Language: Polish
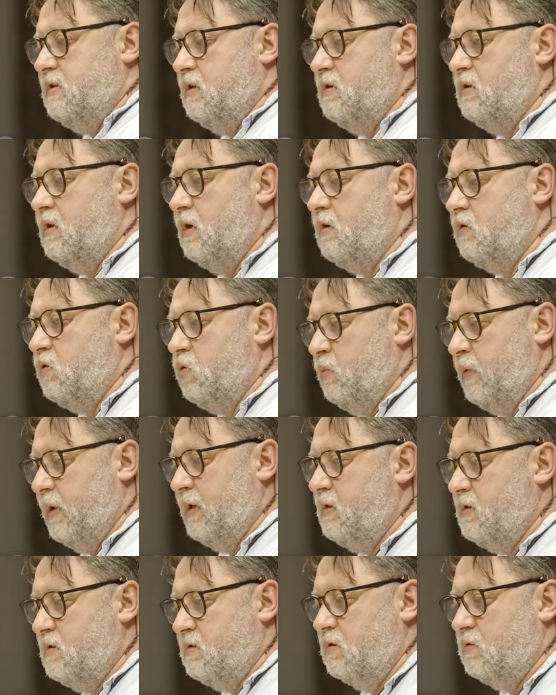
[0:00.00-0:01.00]
jednak grupa
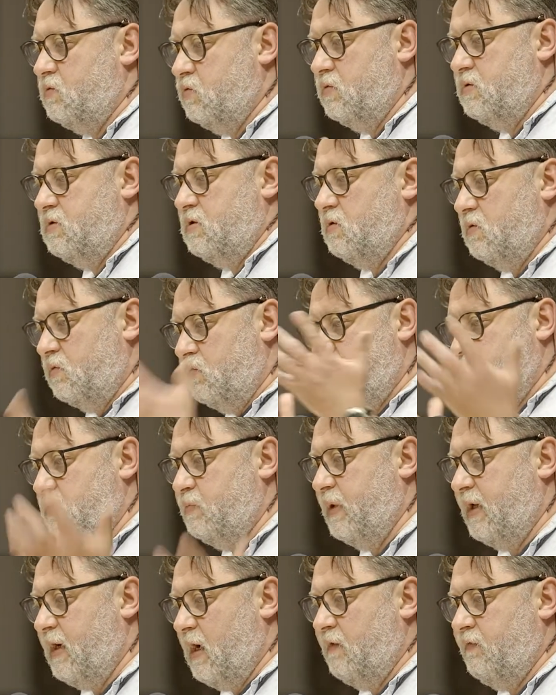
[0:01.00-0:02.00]
instytucji, ludzi,
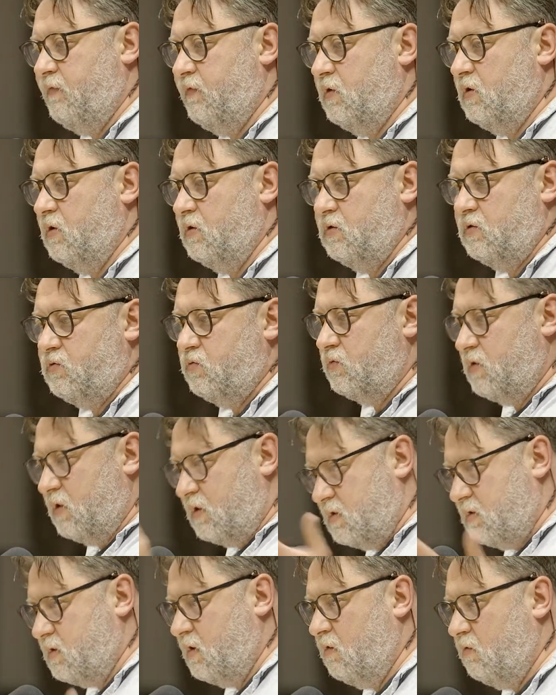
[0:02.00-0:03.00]
parafii, one tutaj
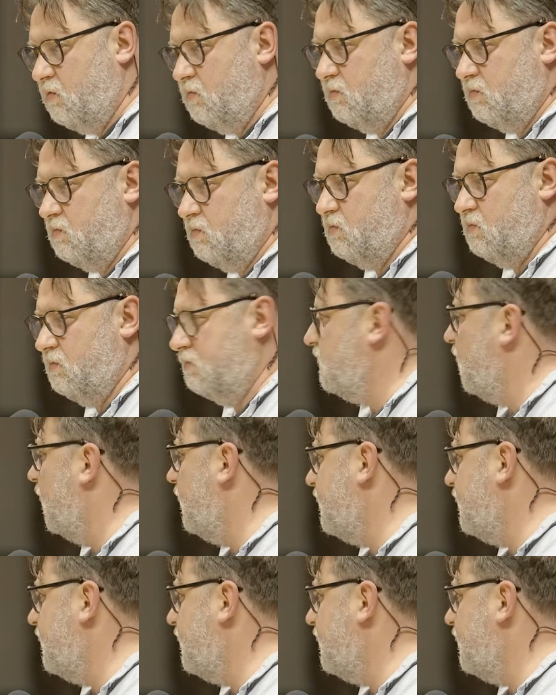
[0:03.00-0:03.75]
są, a